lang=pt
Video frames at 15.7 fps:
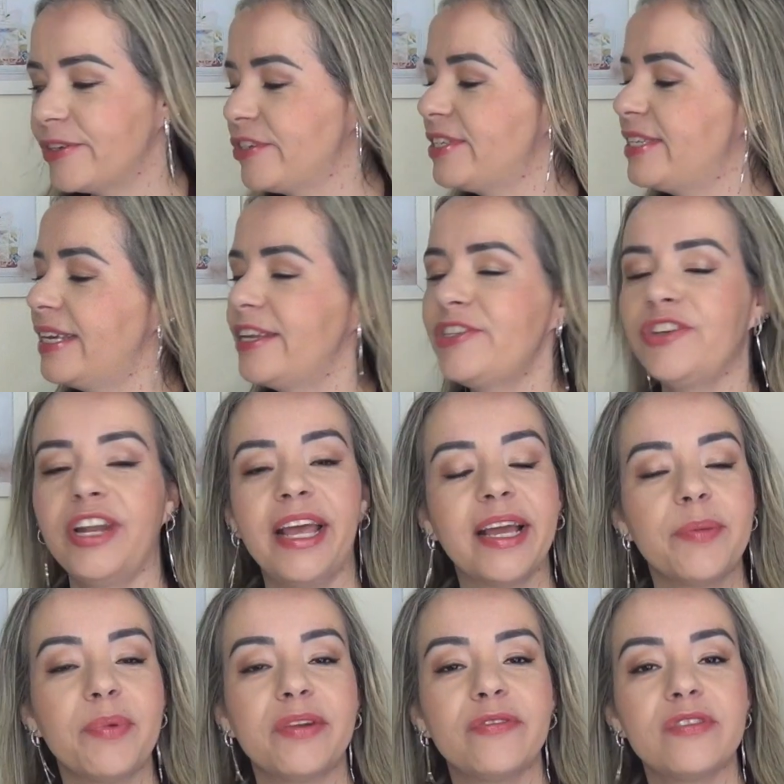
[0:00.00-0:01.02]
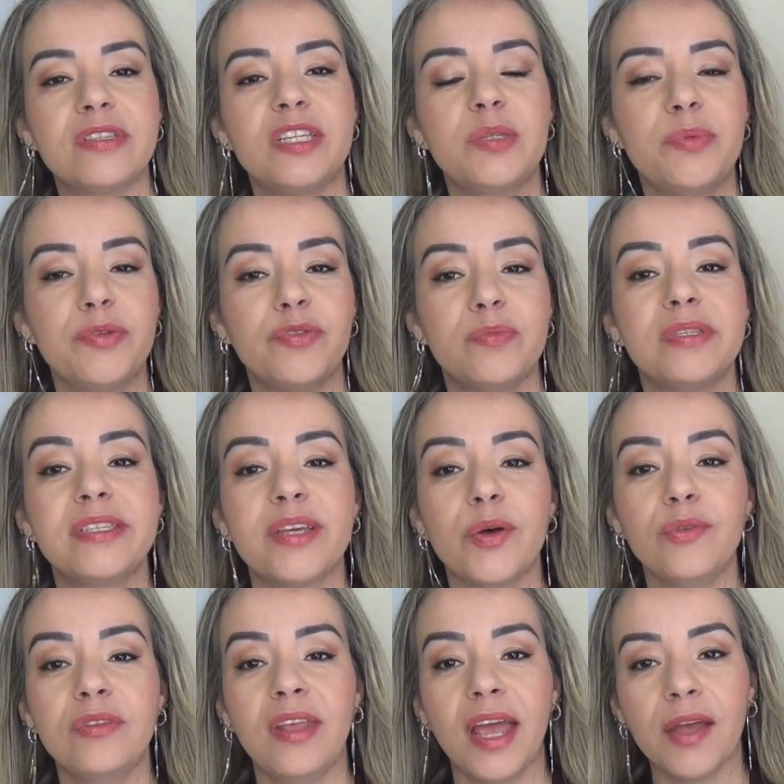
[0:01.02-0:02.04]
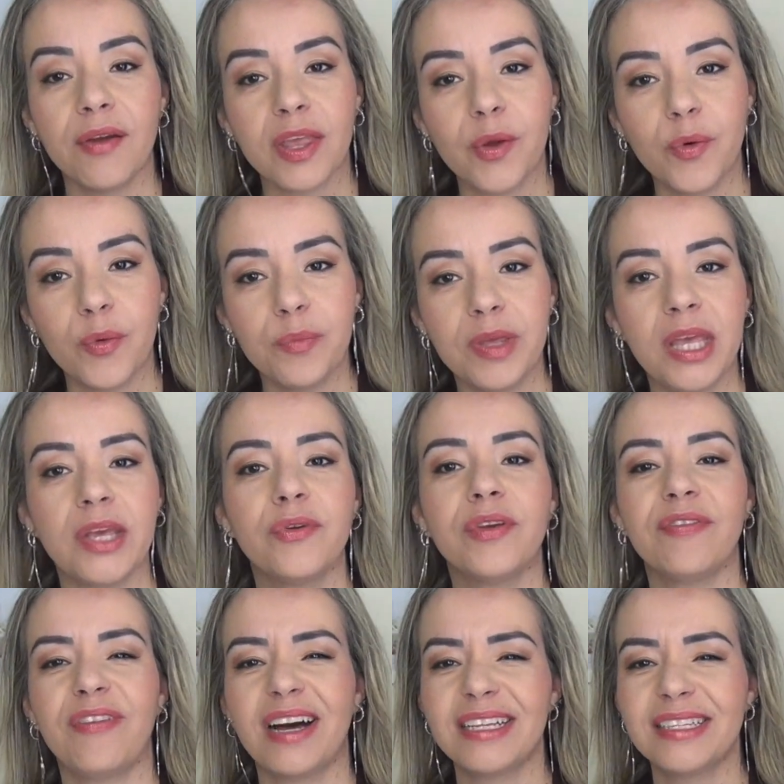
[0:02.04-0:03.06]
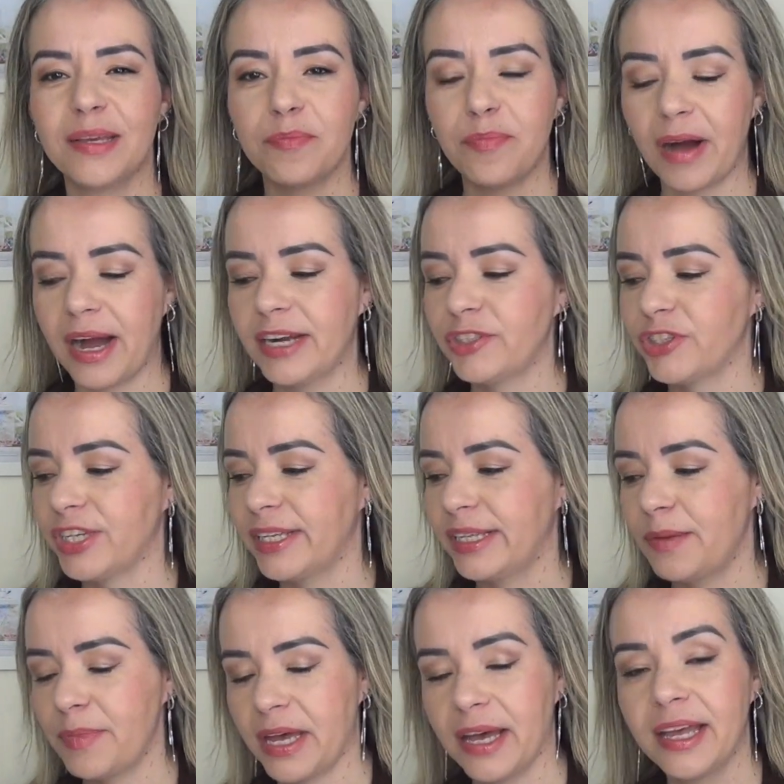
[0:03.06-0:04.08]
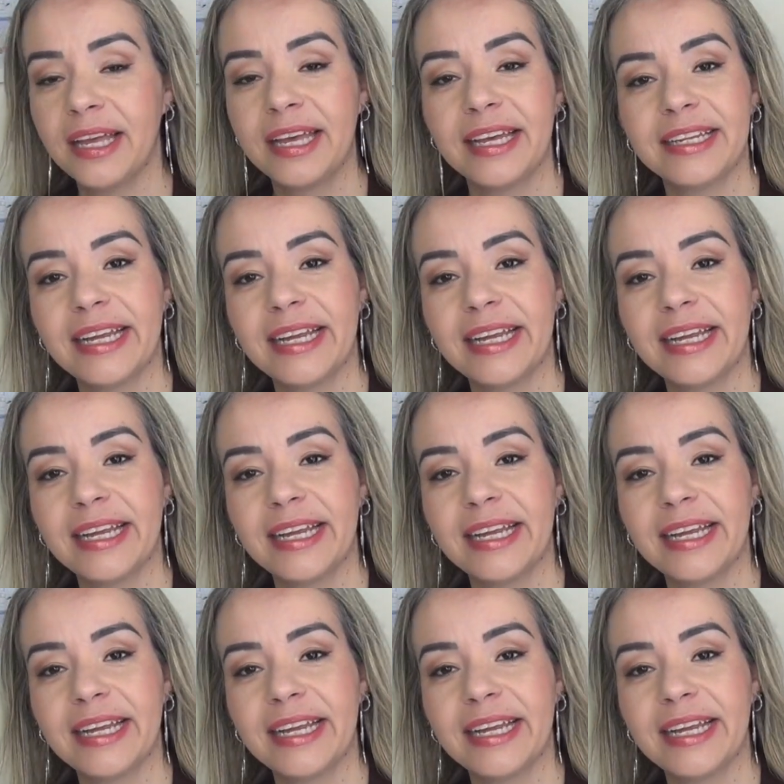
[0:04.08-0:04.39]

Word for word: Hoje selecionei aqui para vocês perfumes que eu tenho aqui comigo, que fazem parte aqui da minha,